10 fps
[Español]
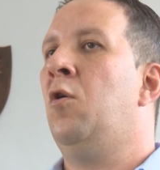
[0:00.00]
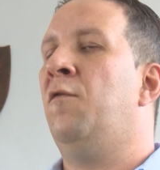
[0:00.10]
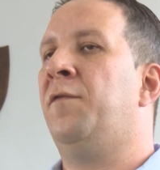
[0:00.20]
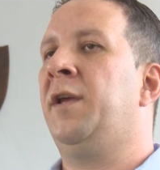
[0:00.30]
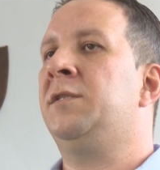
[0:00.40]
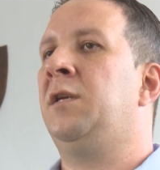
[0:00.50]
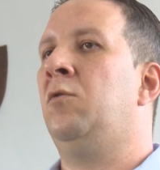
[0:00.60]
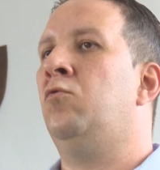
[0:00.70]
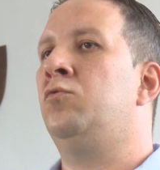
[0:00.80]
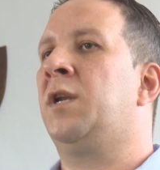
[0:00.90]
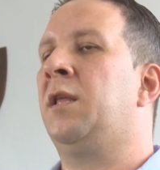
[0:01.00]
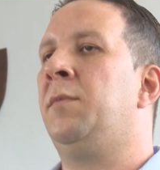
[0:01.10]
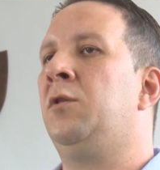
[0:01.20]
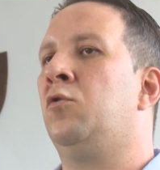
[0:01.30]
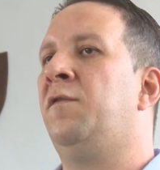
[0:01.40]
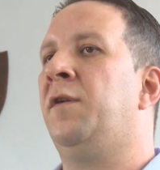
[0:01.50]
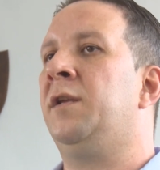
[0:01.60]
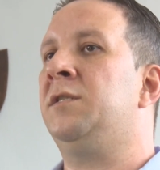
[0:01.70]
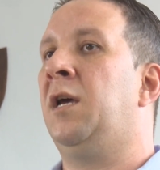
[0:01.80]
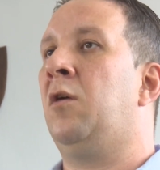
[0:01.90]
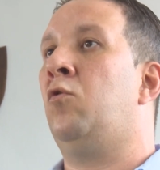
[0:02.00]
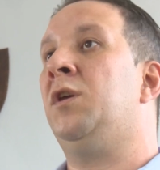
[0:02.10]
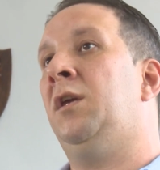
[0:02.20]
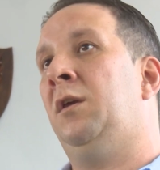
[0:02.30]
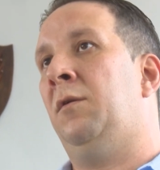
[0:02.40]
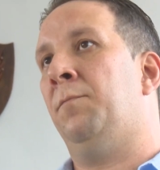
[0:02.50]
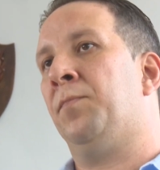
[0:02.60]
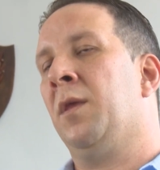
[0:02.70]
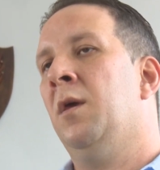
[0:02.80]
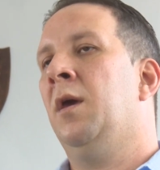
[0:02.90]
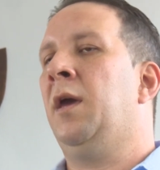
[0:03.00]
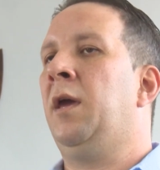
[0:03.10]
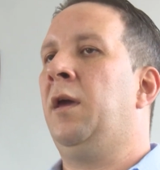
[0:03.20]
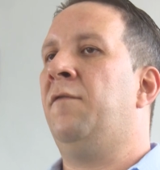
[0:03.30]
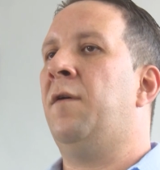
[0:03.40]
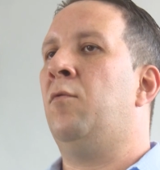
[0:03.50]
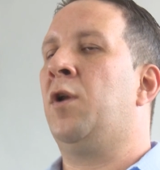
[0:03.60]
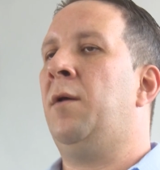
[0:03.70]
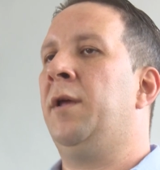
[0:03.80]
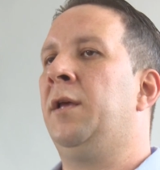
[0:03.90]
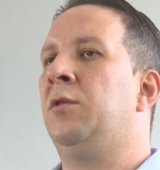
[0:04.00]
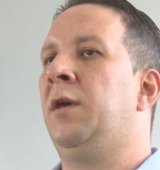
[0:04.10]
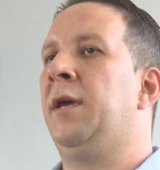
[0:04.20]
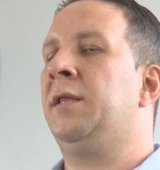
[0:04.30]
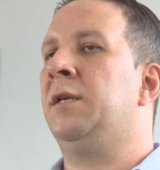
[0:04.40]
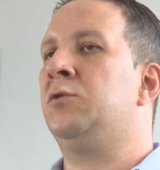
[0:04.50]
ofrece un tratamiento diferenciado y eh, favorable en este, en este